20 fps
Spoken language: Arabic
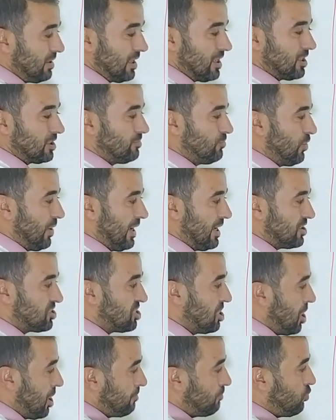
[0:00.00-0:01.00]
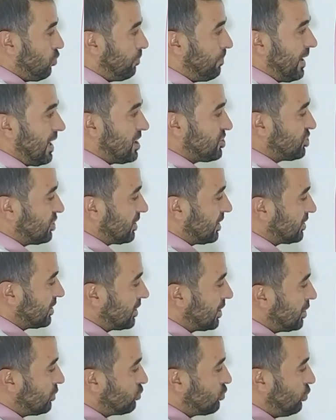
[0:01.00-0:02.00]
ما يخدموهاش مباشره
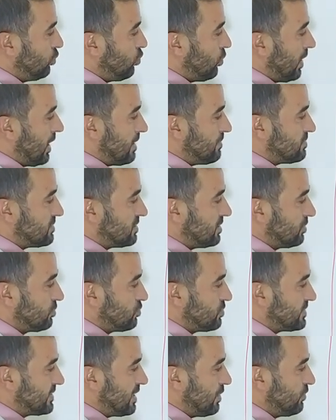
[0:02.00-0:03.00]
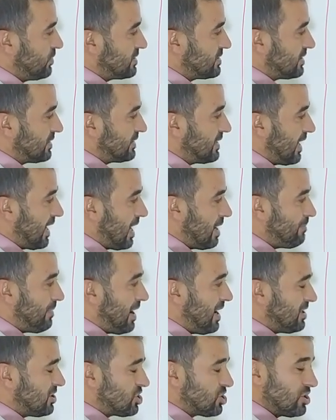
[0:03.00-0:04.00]
كي تقول له ام سي تساوي 6 ام
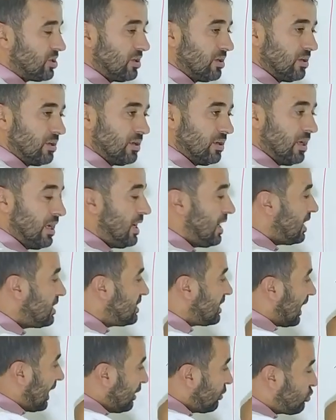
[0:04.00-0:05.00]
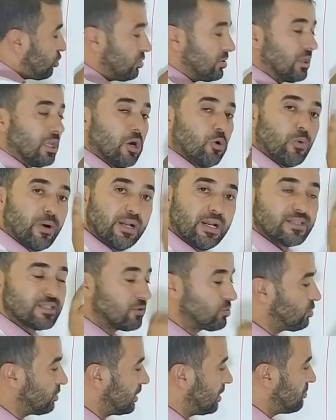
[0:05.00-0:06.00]
اش هذه راهي كتله
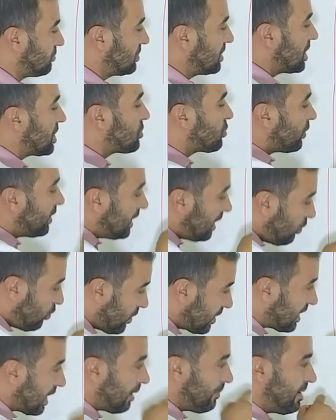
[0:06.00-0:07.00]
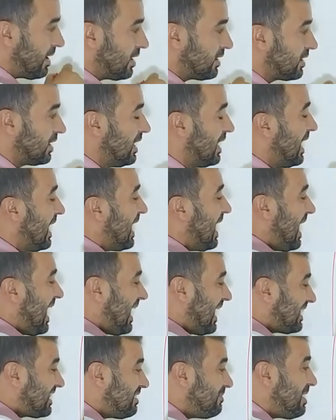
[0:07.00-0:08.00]
وليست كتله موليه يروح يعوضها بهذه
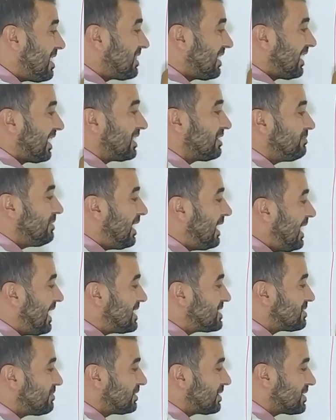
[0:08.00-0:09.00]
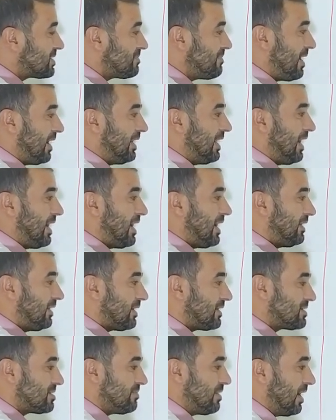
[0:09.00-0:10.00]
اخدم هذه الخدمه لازم تقسمها على ان
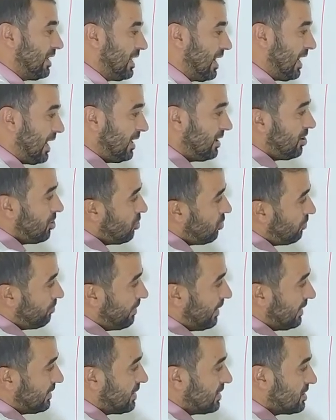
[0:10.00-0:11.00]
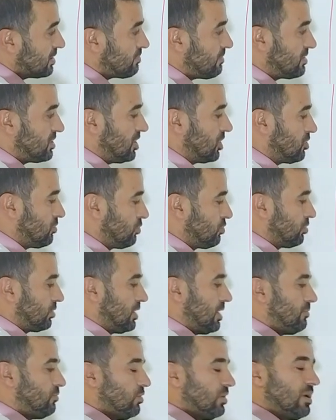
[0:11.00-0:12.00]
اقسمها على ان ومن بعد هذه تمثلكم
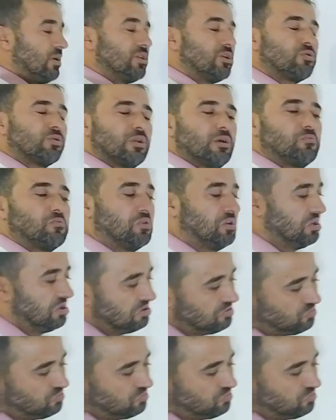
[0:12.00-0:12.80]
كتله موليه هذه كتله موليه